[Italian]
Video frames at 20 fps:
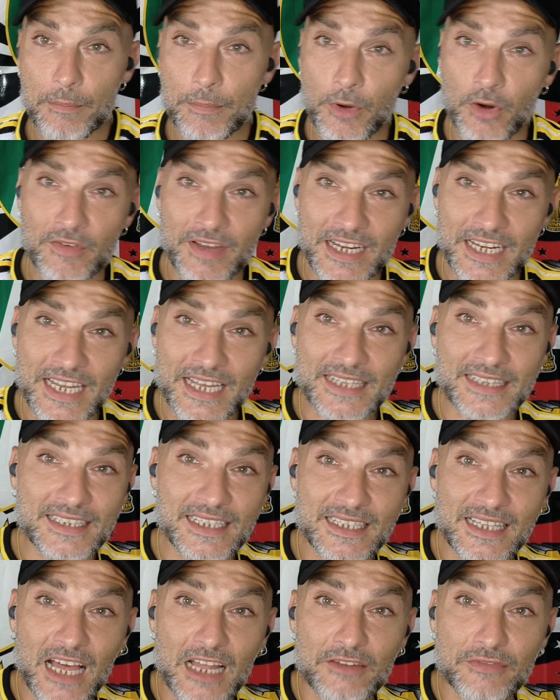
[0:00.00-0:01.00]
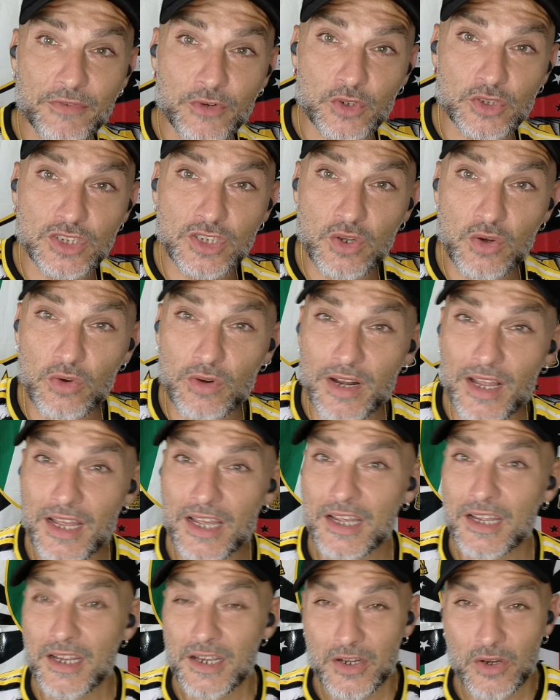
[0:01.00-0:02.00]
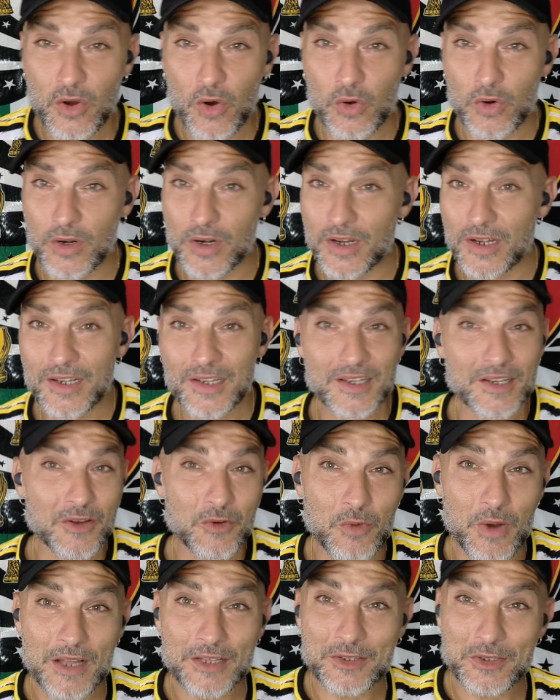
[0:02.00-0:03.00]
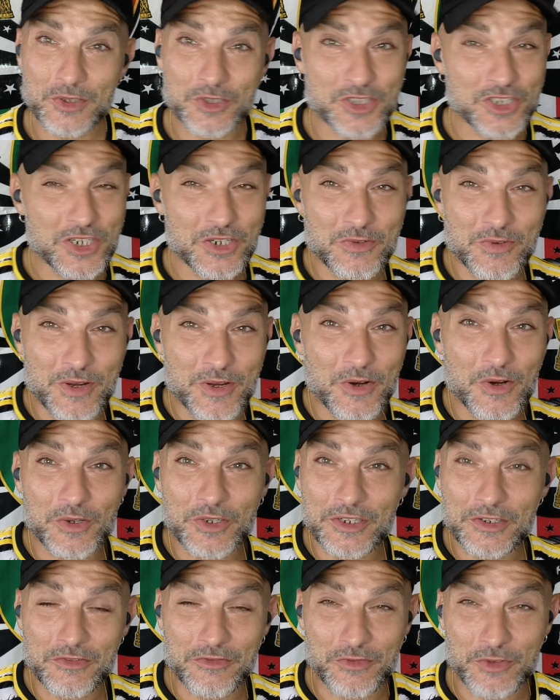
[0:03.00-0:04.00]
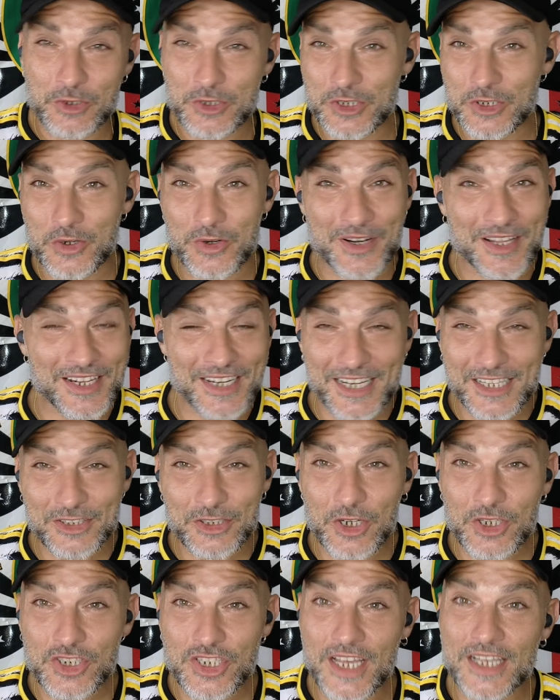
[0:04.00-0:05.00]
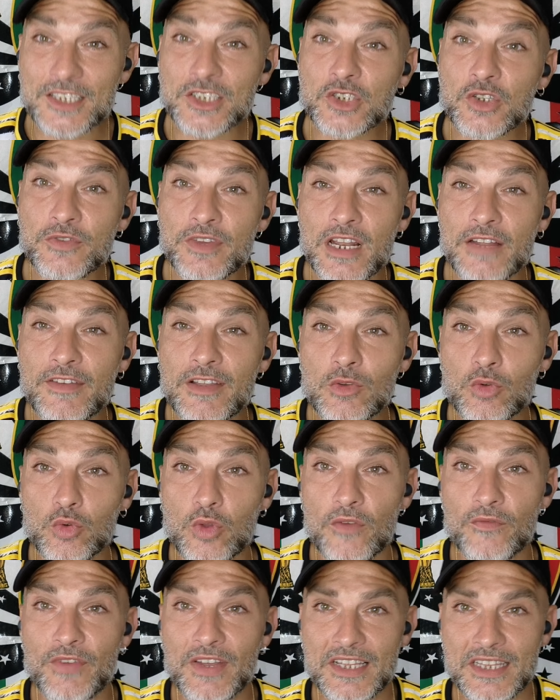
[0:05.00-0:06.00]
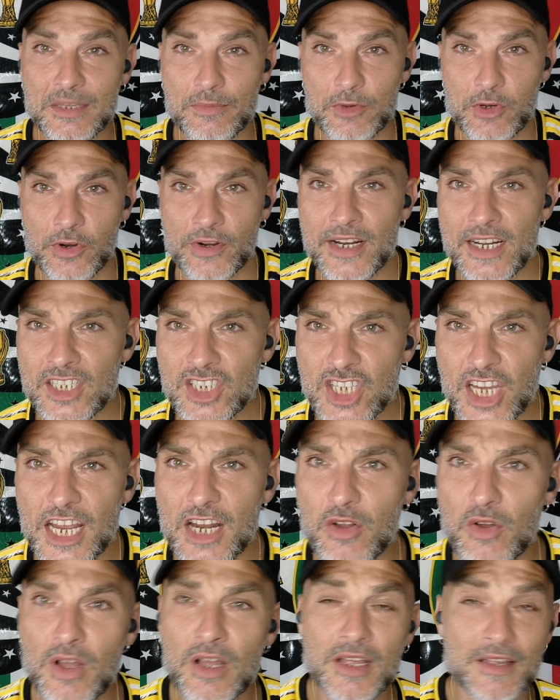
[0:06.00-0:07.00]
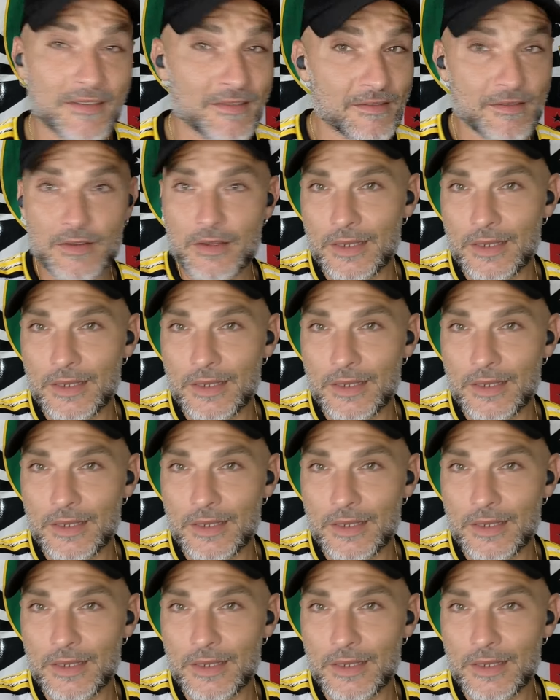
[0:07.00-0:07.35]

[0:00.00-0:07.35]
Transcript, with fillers: proveniente dal Frosinone, con 4-5 gol in un Frosinone retrocesso, viene venduto a 20 milioni al Genoa,